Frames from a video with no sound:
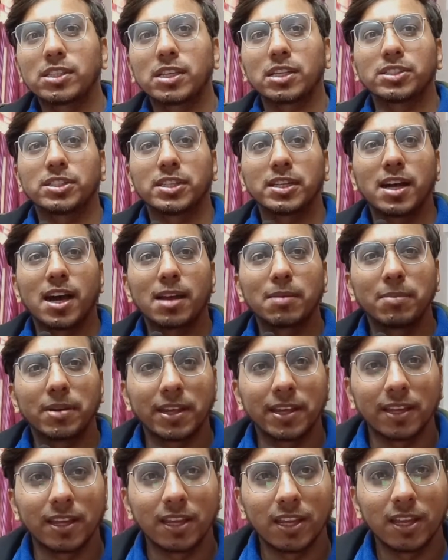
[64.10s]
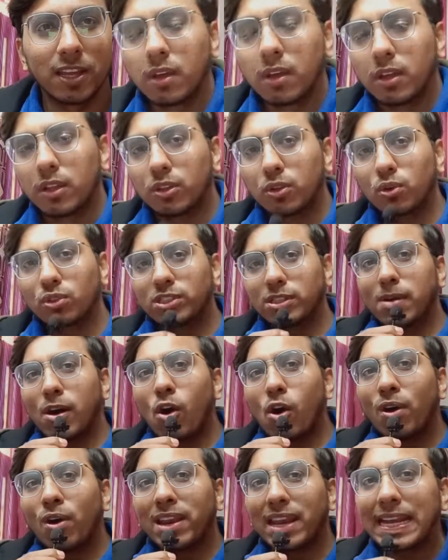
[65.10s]
का शिकार बने तो जब
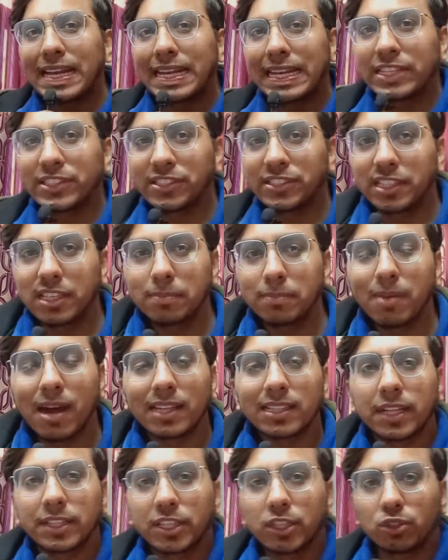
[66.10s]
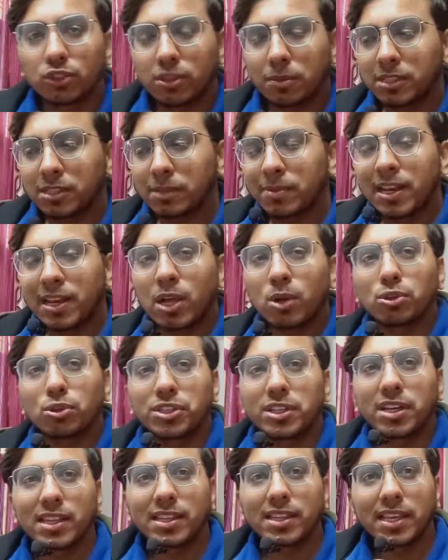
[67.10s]
ऑनलाइन टीचिंग की बात आती है तो सबसे पहला
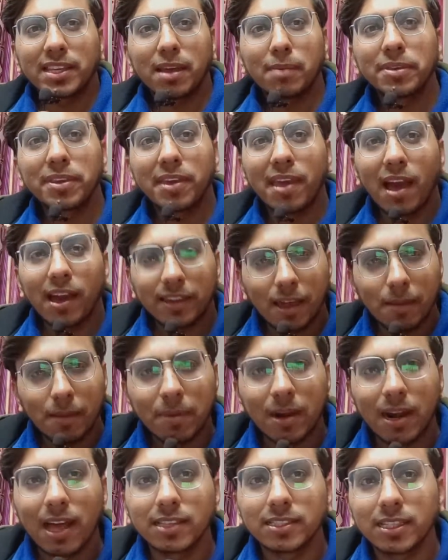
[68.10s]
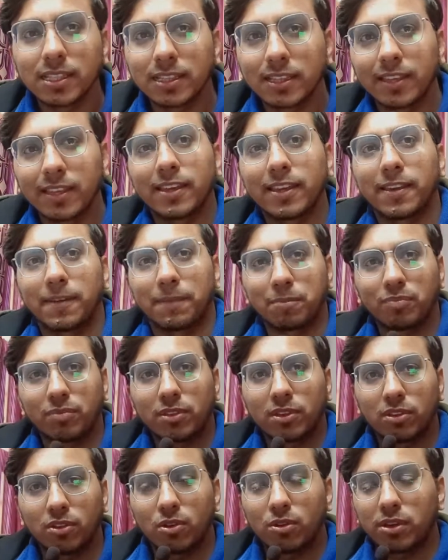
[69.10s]
क्वेश्चन आता है कि हम क्या क्या पढ़ा सकते हैं
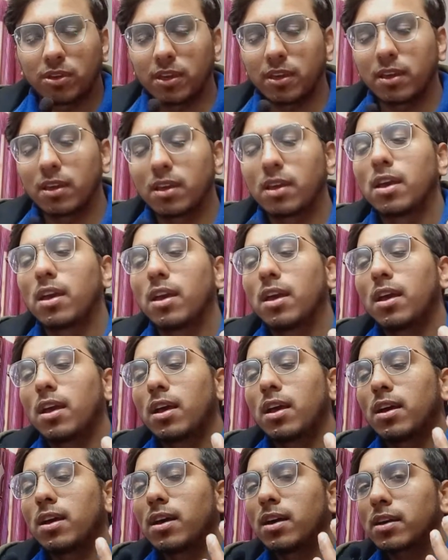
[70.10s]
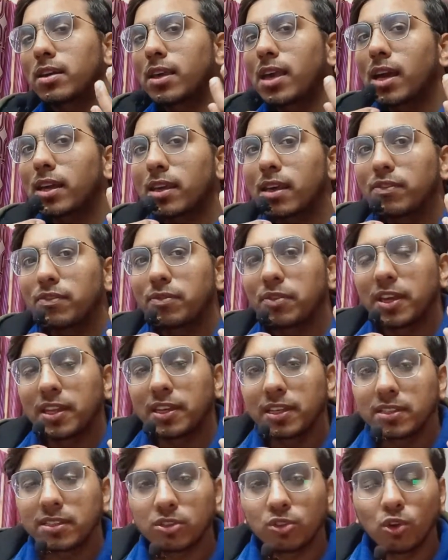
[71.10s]
सकते uh, क्या क्या
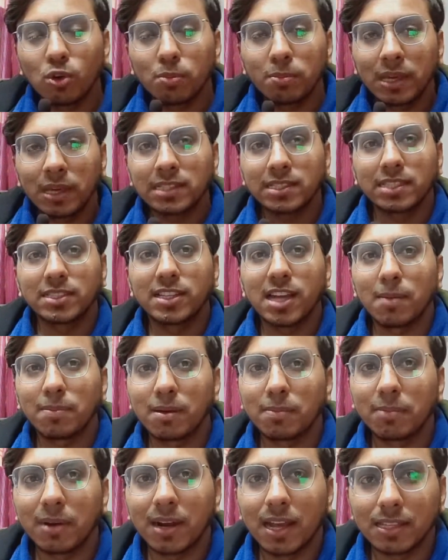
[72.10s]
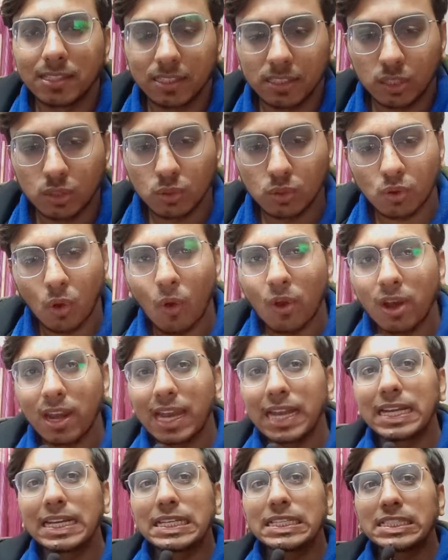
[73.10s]
वेरियस डोमेन्स हैं जहाँ पे हम पढ़ा सकते हैं तो
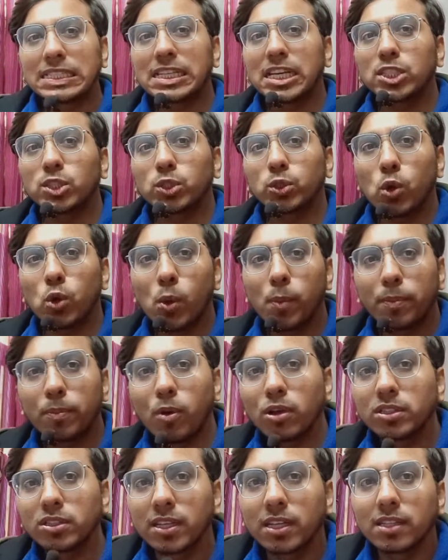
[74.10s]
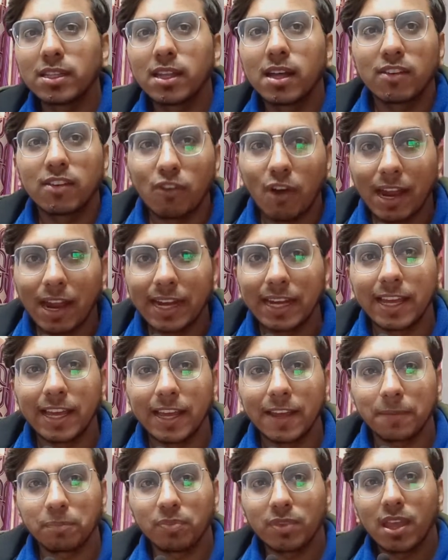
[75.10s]
ऑनलाइन टीचिंग का स्कोप बहुत ज़्यादा वाइड
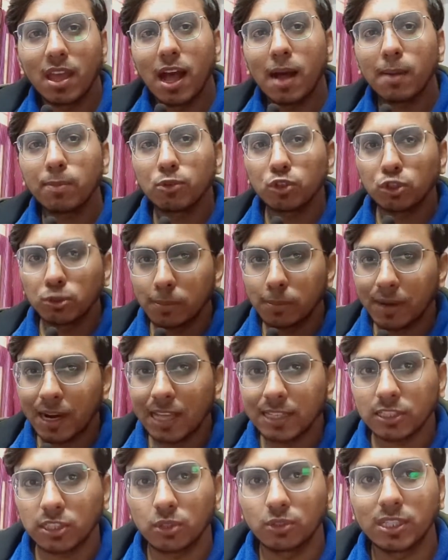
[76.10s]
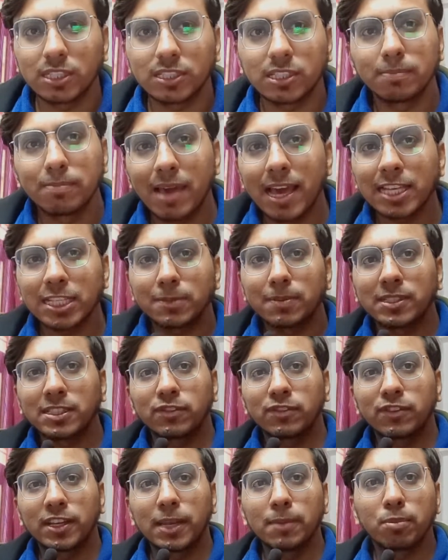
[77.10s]
है आप कुछ भी पढ़ा सकते हो जैसे मैं
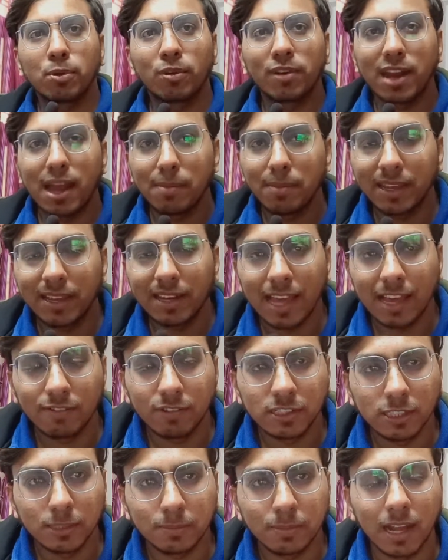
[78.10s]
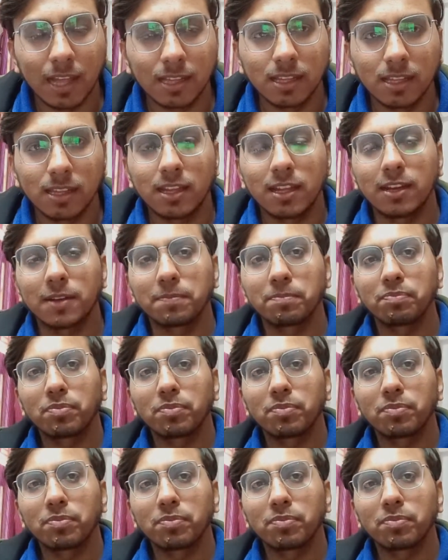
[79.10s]
स्पेसिफिकली प्रोग्रामिंग लैंग्वेजेस पढ़ाता था